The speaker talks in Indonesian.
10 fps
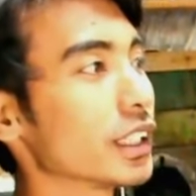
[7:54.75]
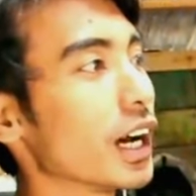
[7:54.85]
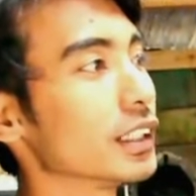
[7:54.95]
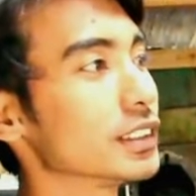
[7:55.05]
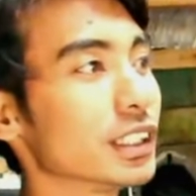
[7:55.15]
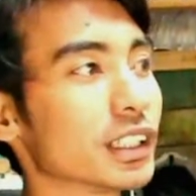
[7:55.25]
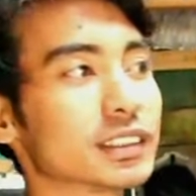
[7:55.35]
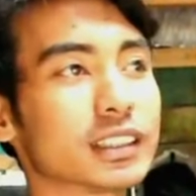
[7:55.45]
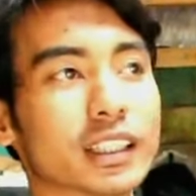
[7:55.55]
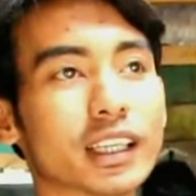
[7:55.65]
kita
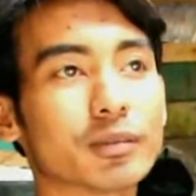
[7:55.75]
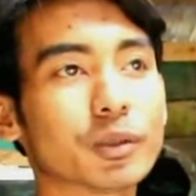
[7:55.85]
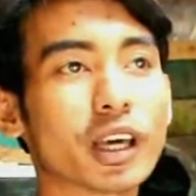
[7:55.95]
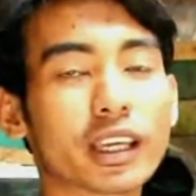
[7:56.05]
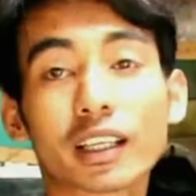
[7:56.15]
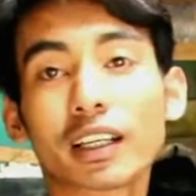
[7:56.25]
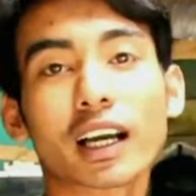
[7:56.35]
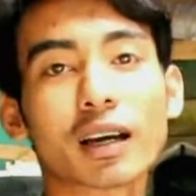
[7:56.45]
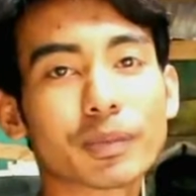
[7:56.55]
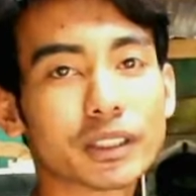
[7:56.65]
sedikit-sedikit mulai
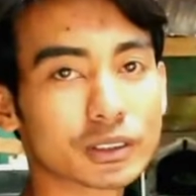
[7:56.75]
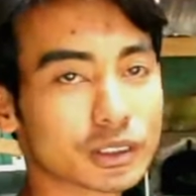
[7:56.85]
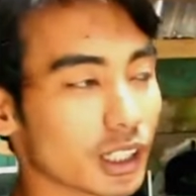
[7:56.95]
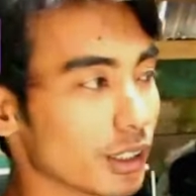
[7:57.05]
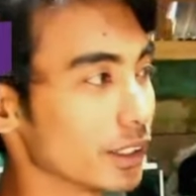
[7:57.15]
ngelengkapin juga.